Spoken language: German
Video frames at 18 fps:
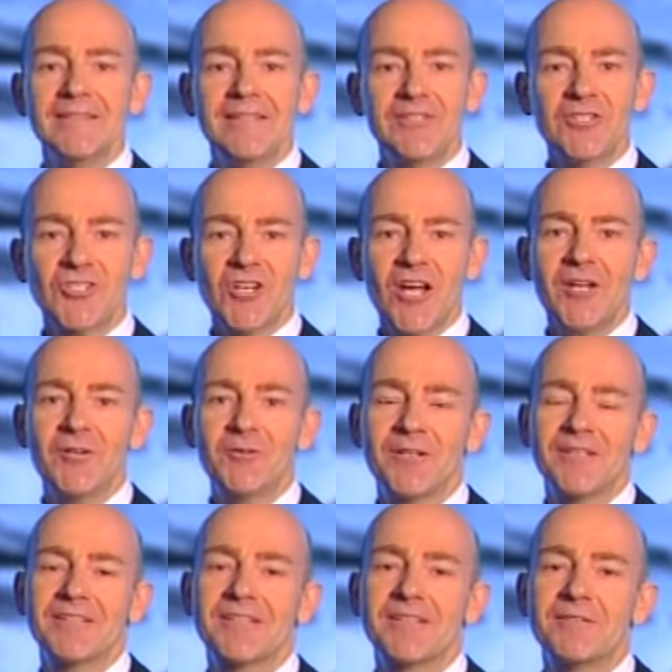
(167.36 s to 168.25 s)
die
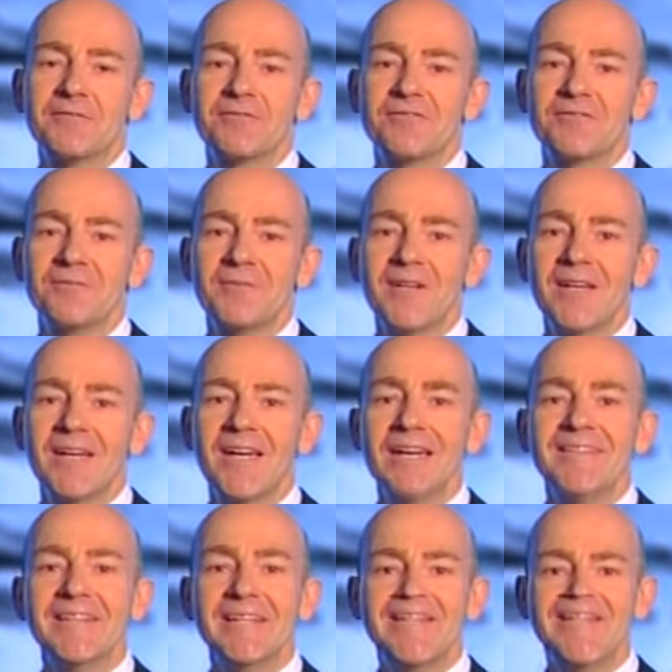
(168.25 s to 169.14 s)
Entscheidungen treffen,
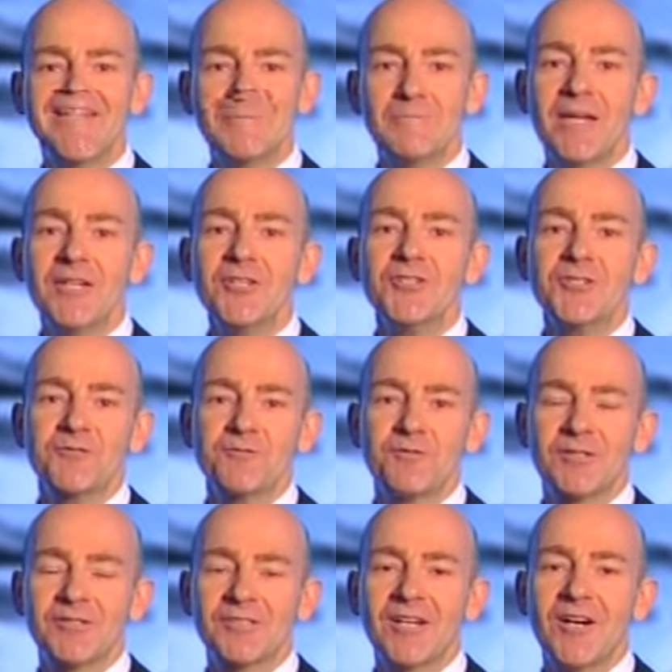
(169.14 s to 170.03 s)
denen die Menschen
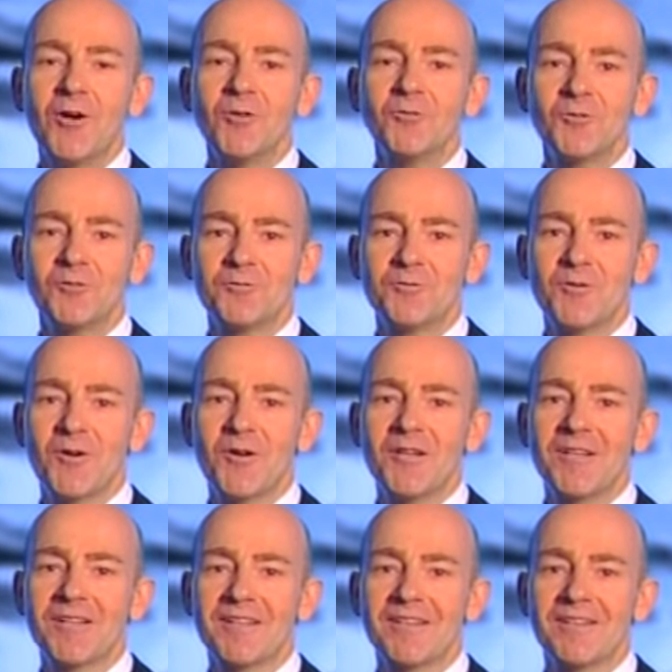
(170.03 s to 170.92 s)
vertrauen und
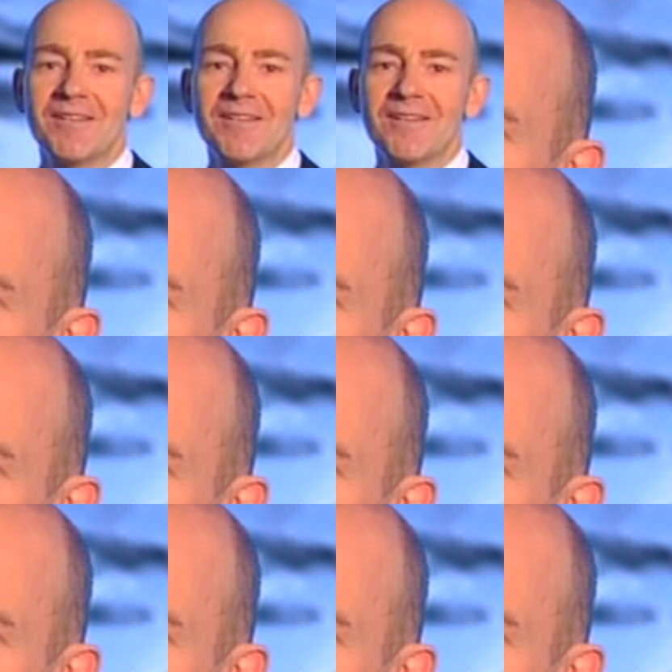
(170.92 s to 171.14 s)
folgen.